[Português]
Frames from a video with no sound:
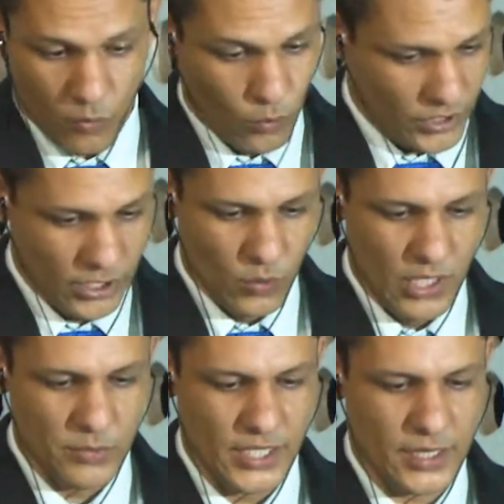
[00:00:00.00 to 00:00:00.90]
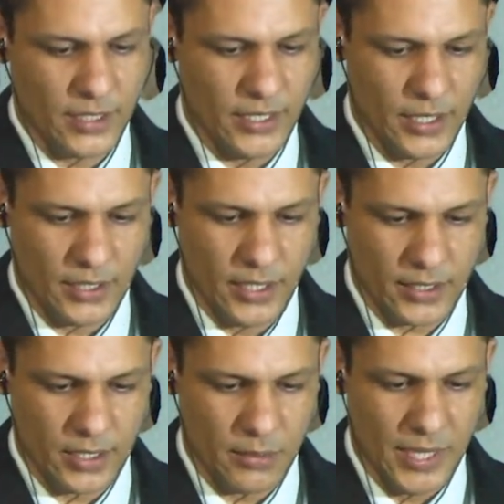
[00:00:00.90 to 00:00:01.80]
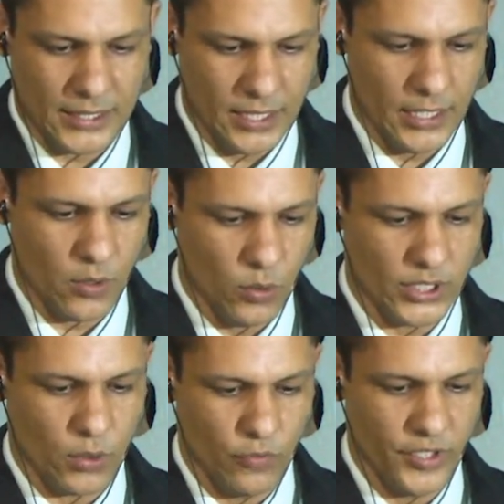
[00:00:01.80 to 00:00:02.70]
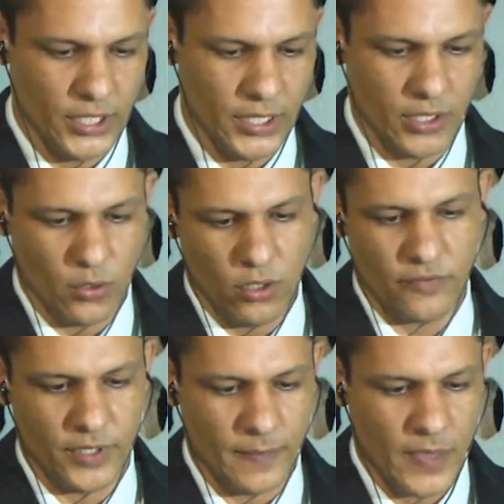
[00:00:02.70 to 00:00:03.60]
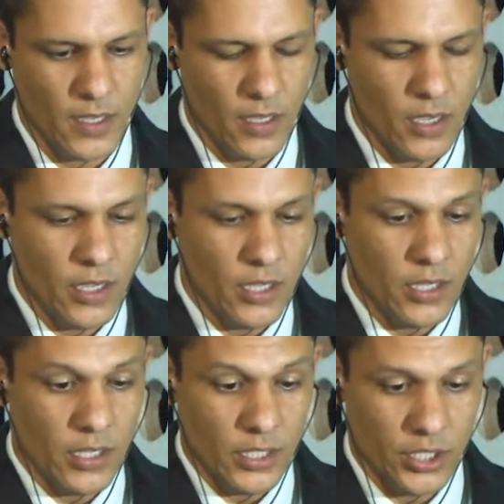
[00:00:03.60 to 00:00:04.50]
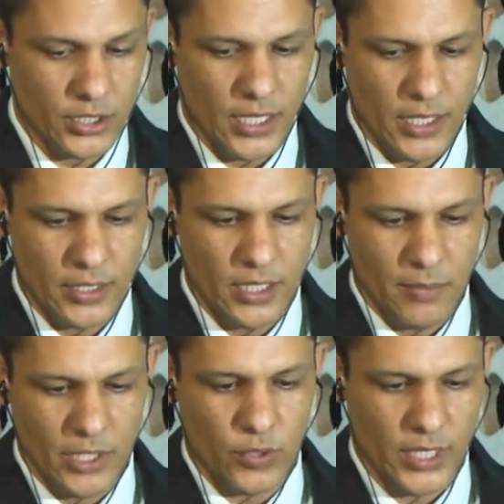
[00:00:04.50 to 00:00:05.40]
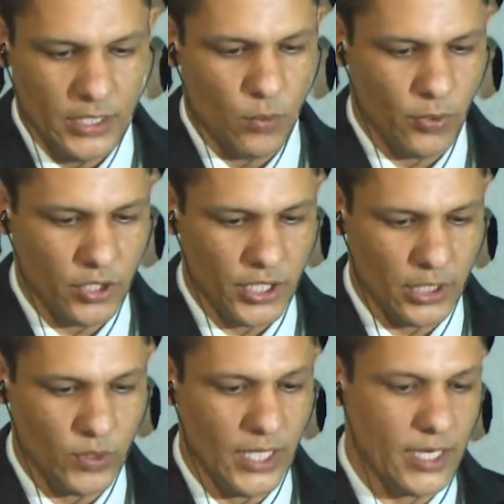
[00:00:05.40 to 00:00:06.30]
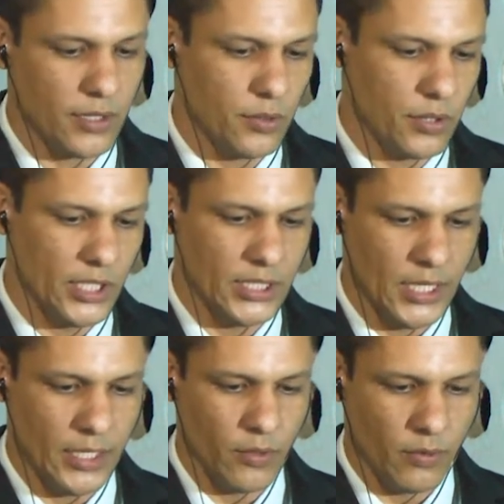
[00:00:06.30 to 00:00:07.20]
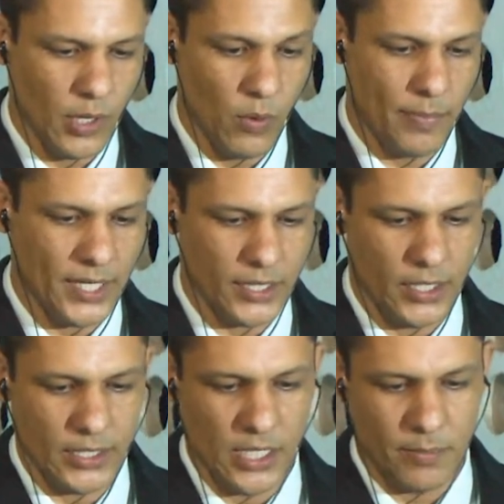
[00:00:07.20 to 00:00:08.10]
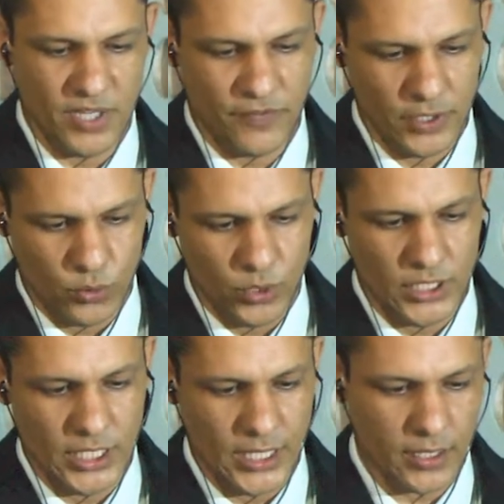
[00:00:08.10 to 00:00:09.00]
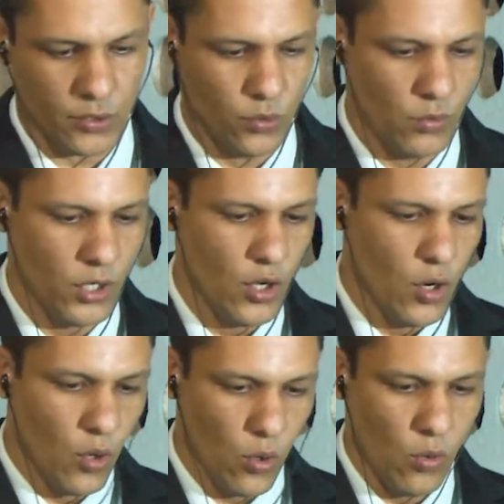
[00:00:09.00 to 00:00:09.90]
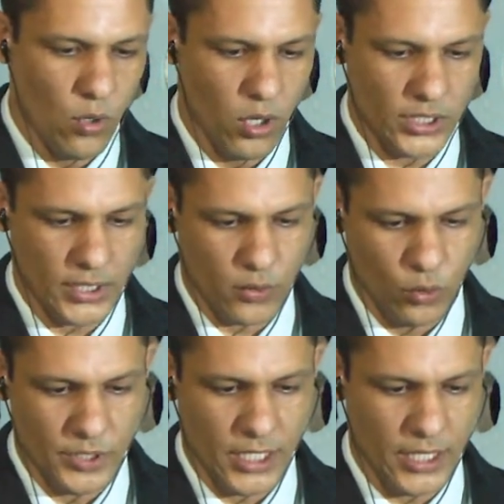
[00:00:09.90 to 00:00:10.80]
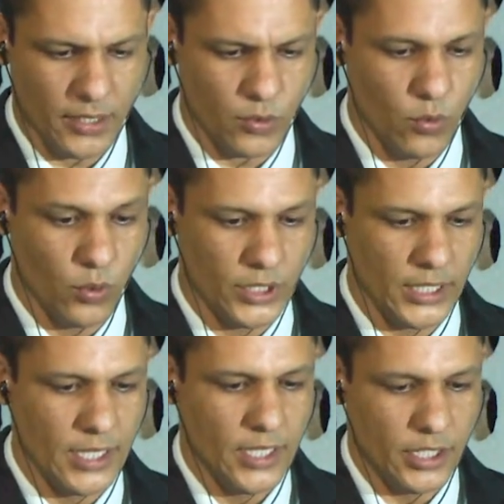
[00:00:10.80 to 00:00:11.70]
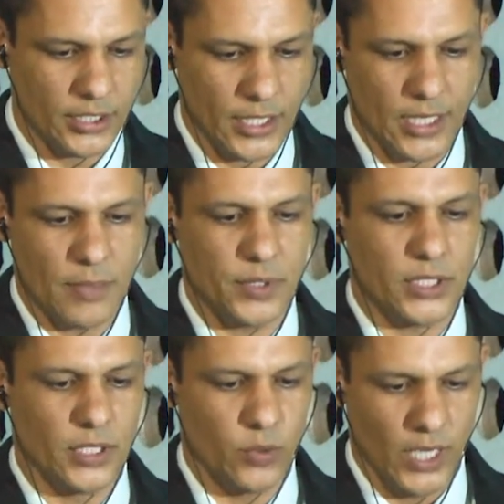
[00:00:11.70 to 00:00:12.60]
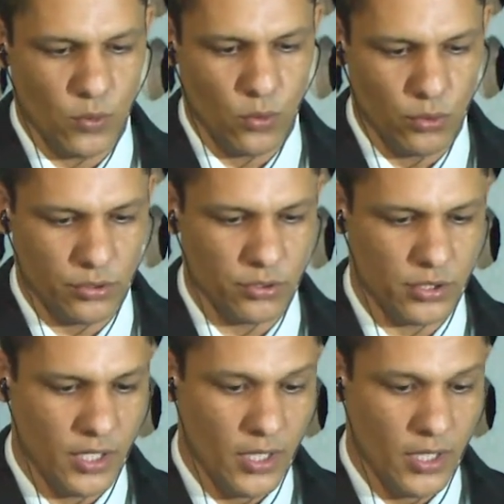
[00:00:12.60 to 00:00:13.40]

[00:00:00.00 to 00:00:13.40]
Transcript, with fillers: Continuando nessa, né, nessa batalha contra a Covid-19, está em andamento ainda o projeto Igaraçu Solidário, uma parceria da Prefeitura de Igaraçu com o Rotary Clube de Garaçu, onde está captando recursos,